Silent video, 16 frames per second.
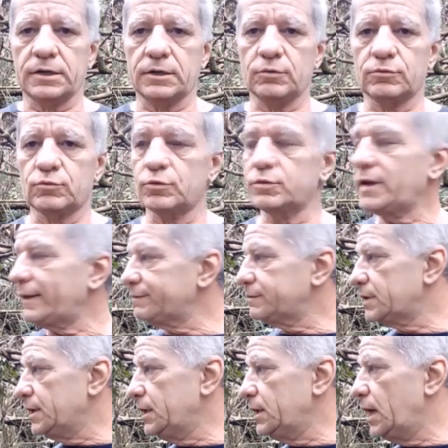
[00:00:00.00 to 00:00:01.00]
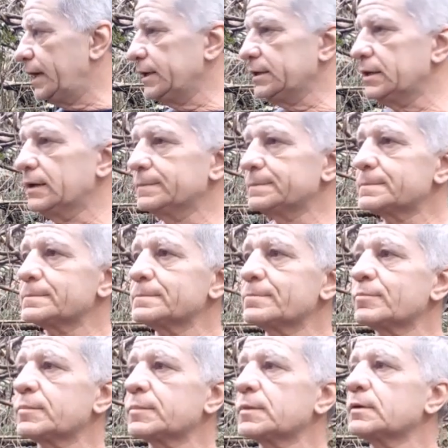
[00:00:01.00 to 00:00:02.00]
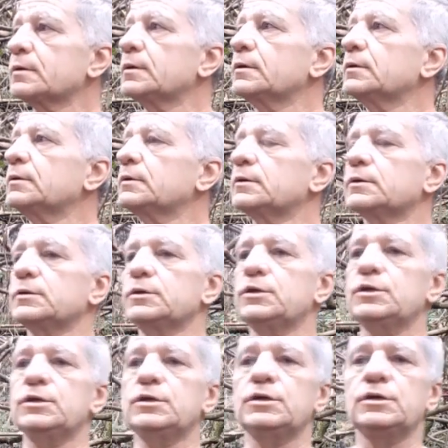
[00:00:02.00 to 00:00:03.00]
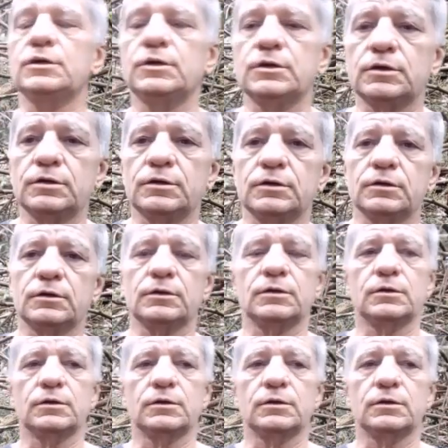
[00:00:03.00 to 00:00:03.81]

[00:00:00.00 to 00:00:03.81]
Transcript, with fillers: Que eu tô na trilha ainda. E